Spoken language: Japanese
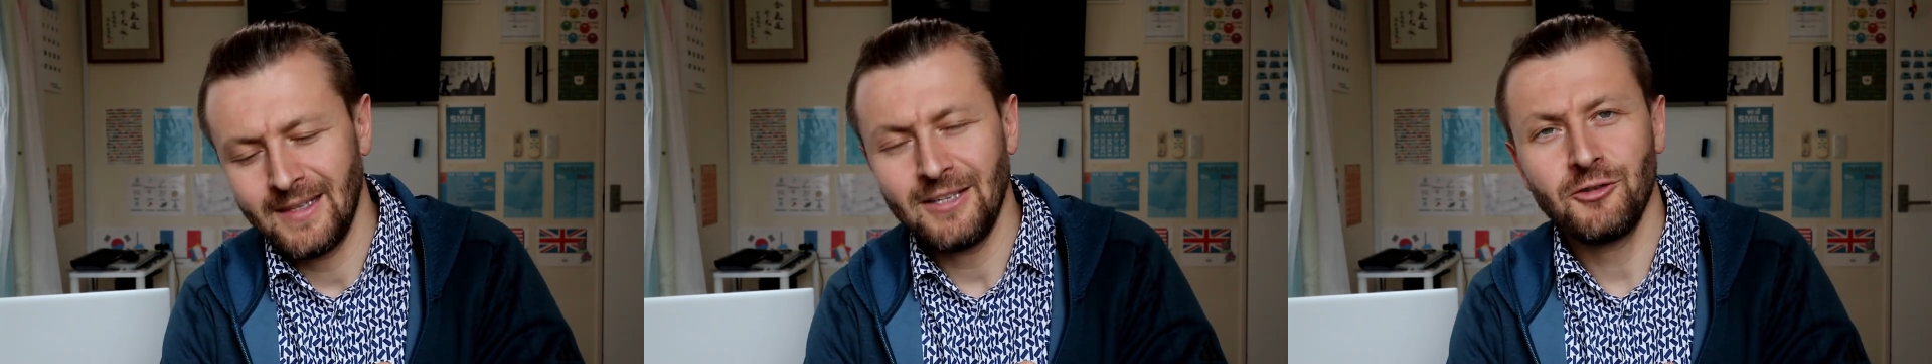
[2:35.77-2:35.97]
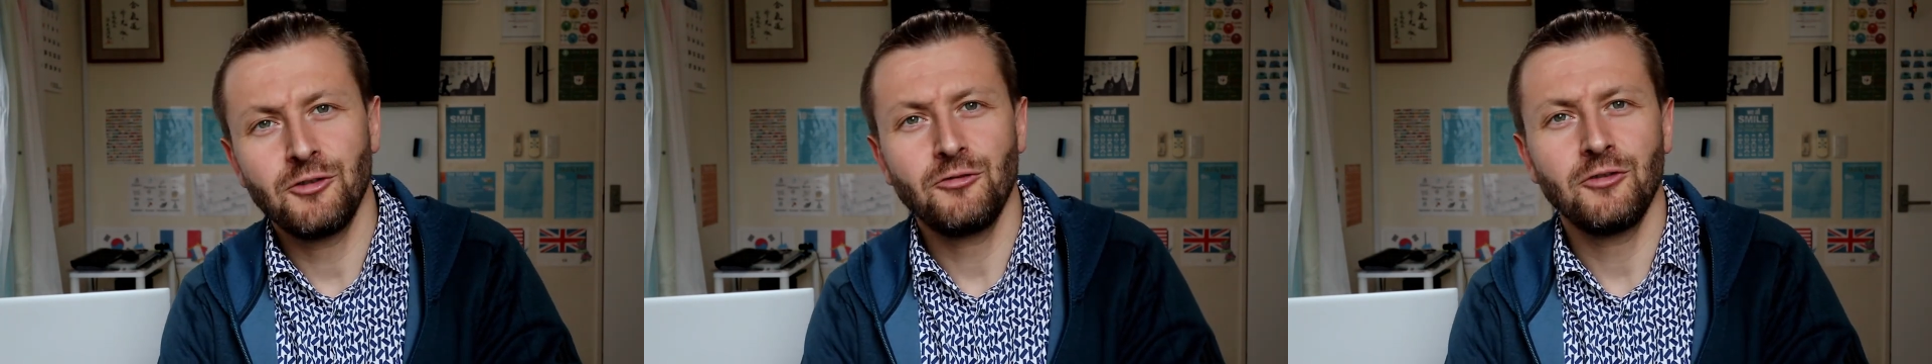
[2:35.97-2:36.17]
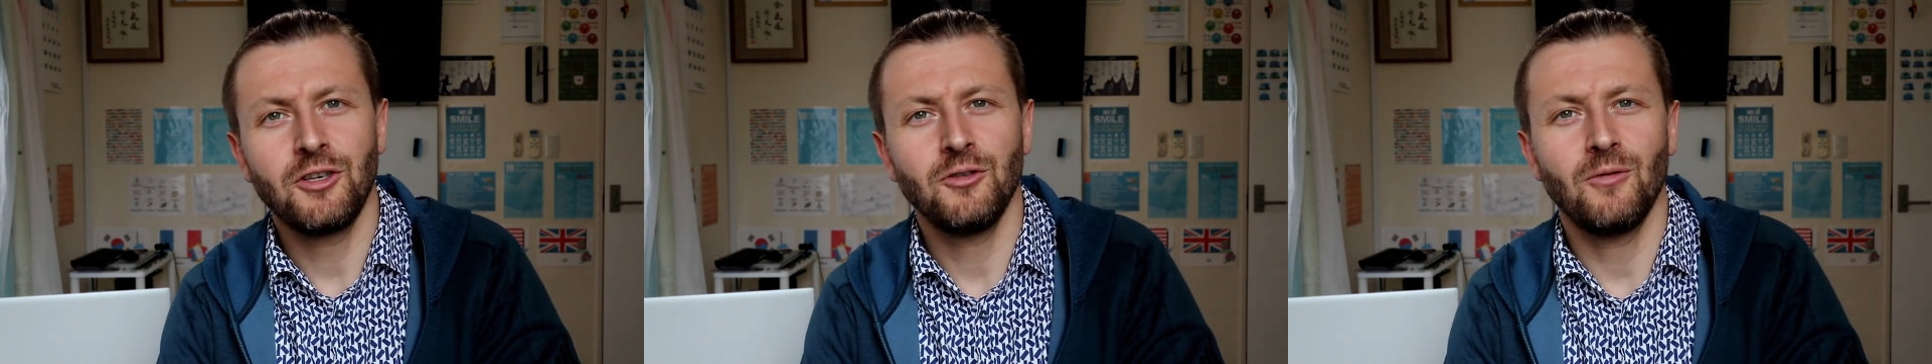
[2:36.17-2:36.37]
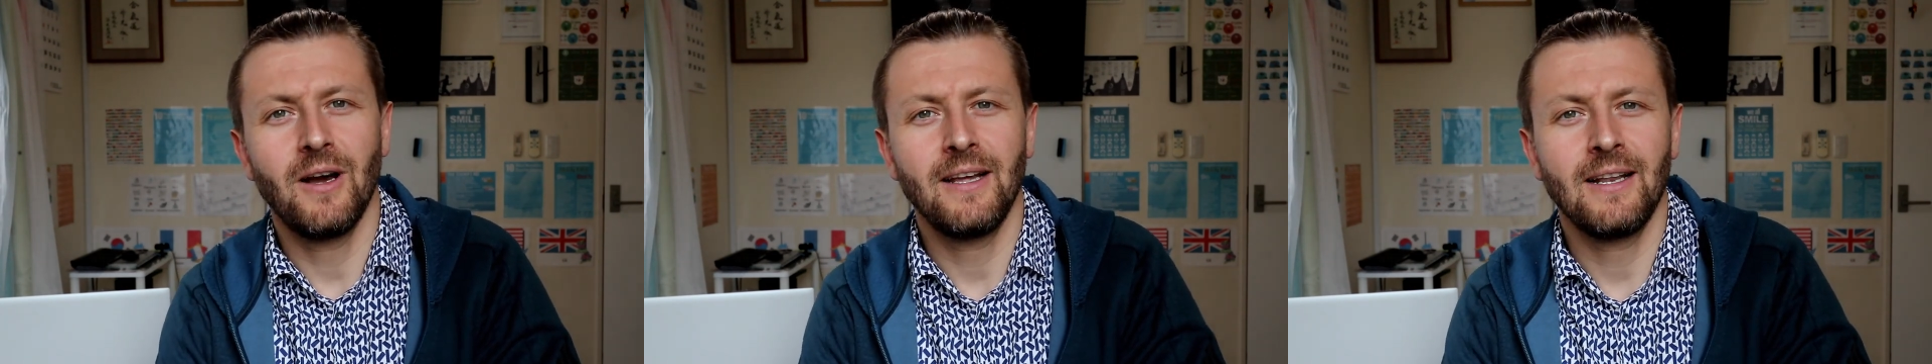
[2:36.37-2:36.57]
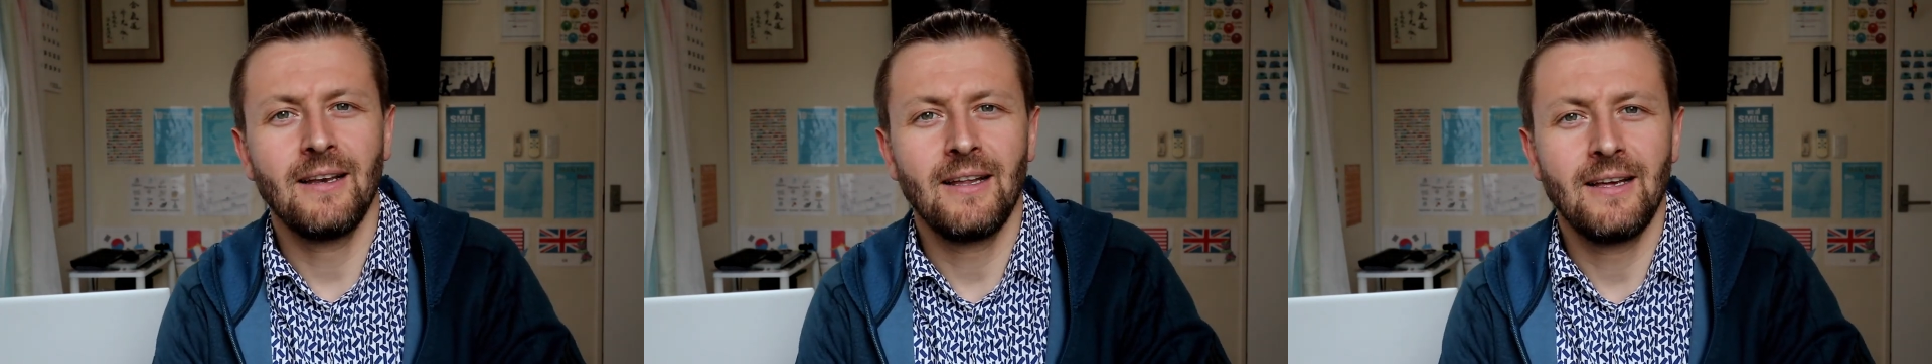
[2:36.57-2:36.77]
手続き
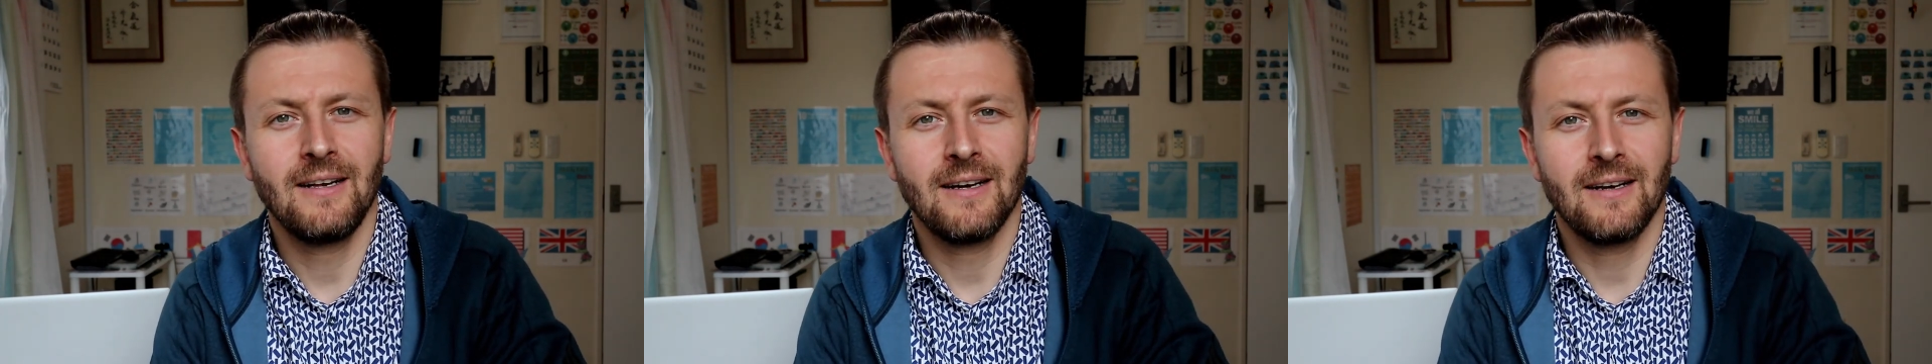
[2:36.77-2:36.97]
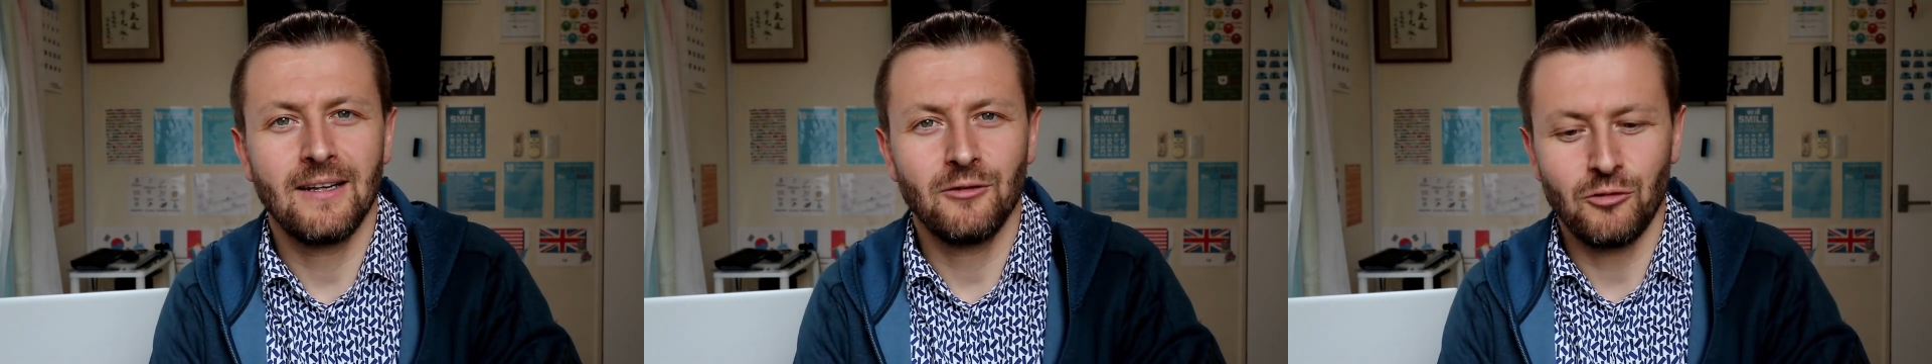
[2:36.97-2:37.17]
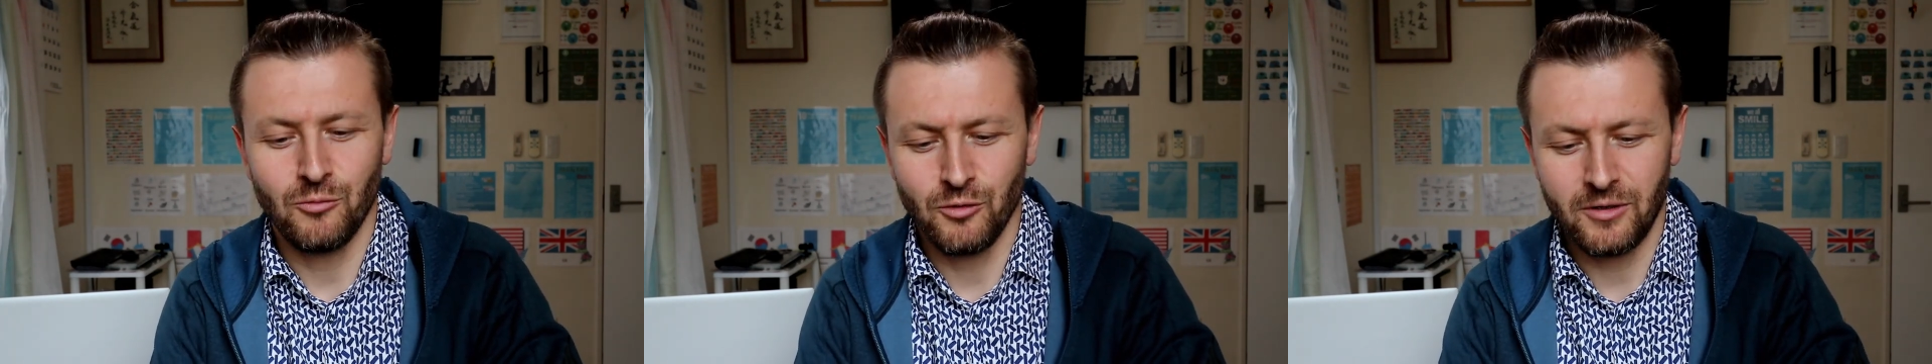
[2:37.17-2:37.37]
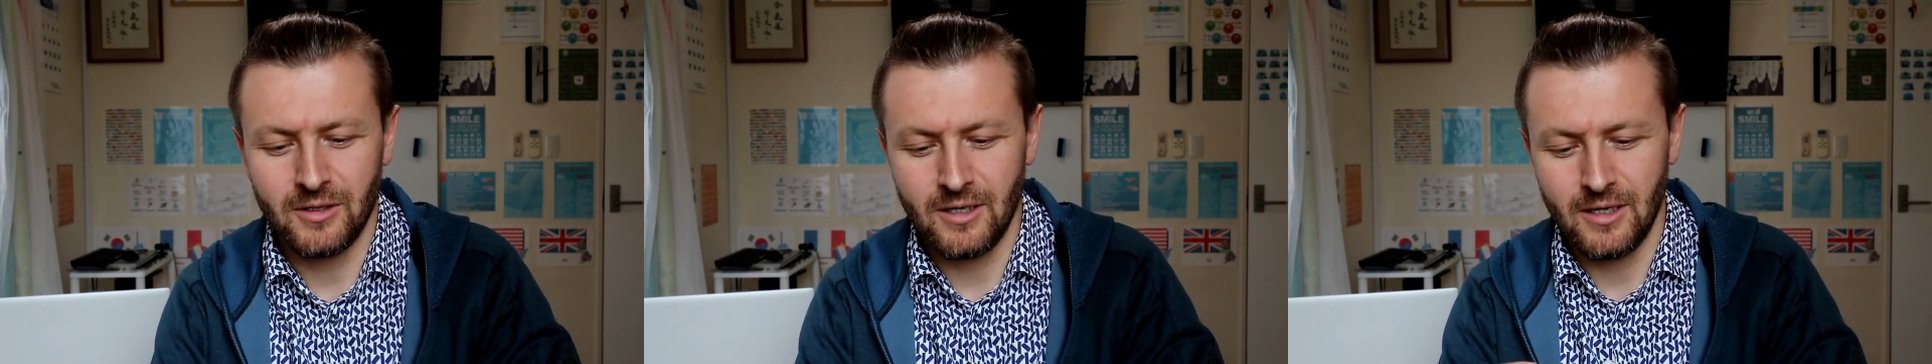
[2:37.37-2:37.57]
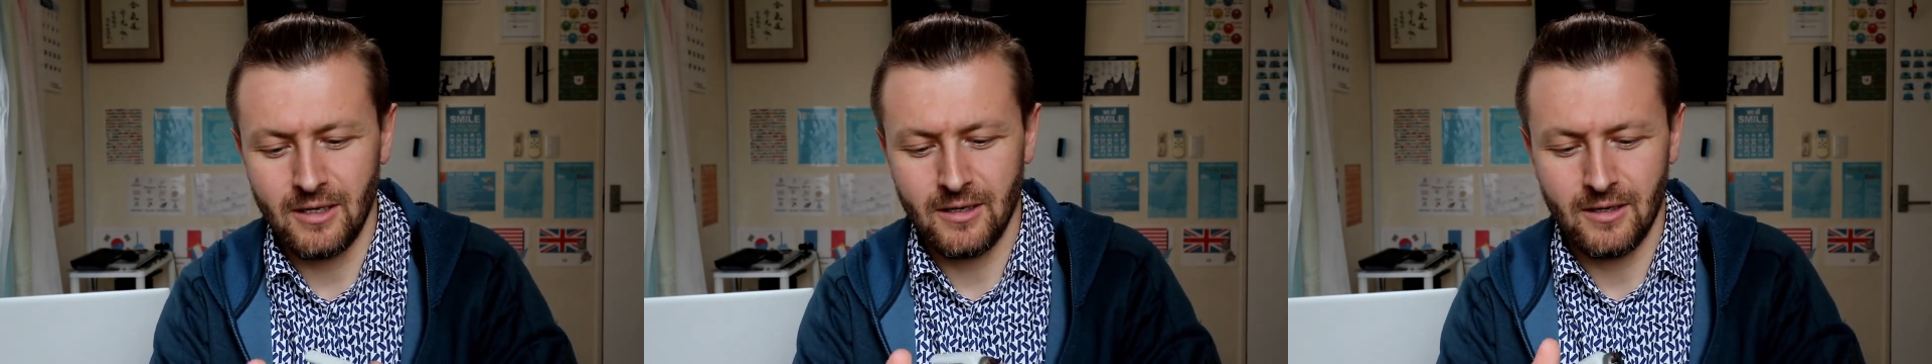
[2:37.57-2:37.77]
はいらないかなと思っ
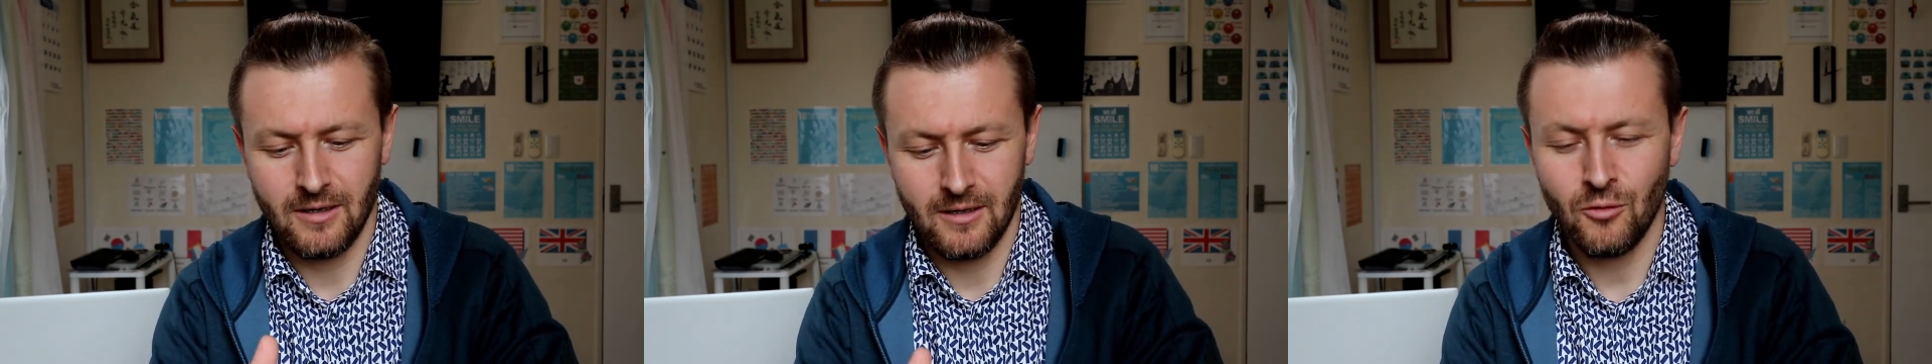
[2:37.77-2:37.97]
て